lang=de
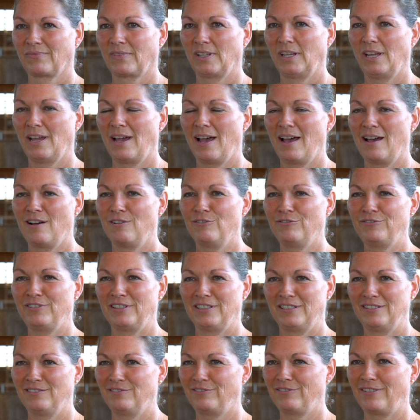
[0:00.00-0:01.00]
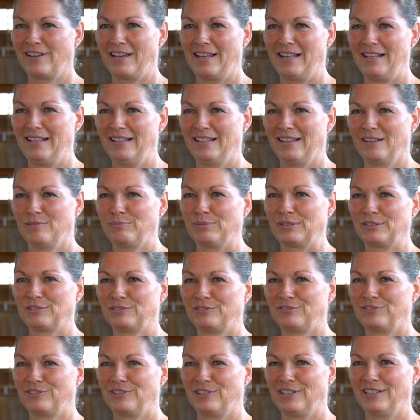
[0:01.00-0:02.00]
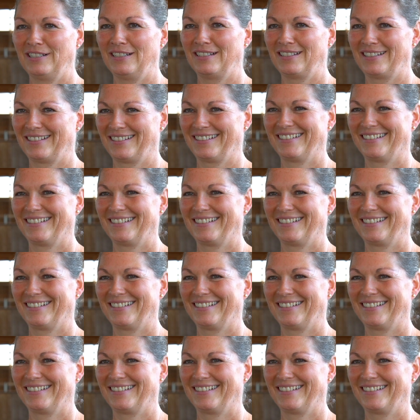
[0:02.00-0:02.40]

Ja, auf jeden Fall, ab sofort